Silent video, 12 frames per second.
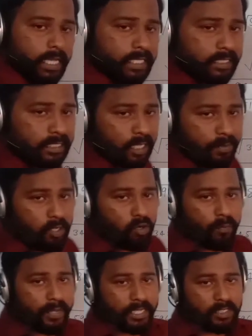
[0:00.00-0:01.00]
इन सभी
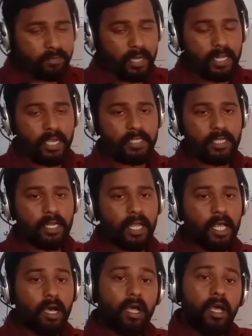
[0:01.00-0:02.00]
को बेस मान के चलना
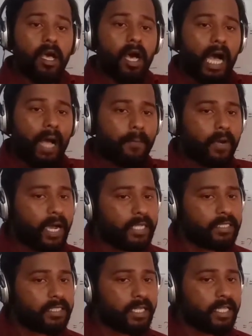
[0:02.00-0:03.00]
है आपका
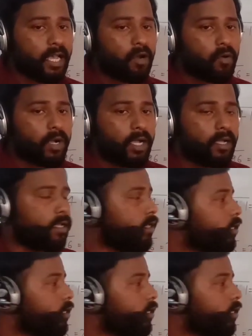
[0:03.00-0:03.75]
आंसर क्या होगा